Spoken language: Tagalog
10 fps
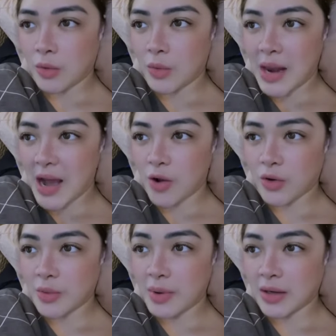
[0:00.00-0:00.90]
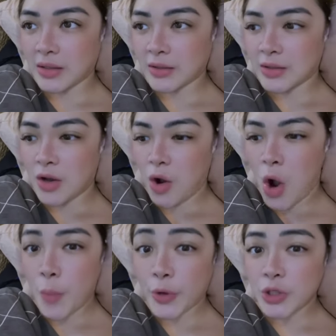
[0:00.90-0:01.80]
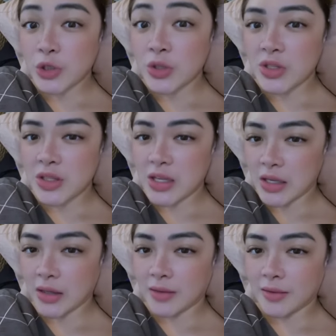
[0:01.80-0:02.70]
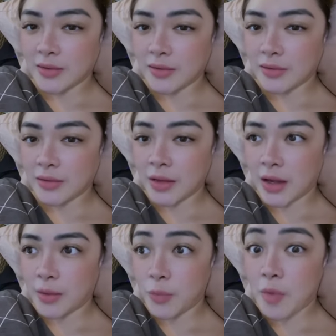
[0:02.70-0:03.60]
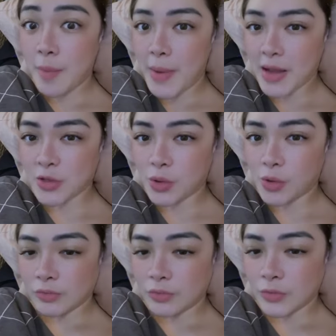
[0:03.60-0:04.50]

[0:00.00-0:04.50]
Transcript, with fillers: wala akong ibang opportunity na pumapasok.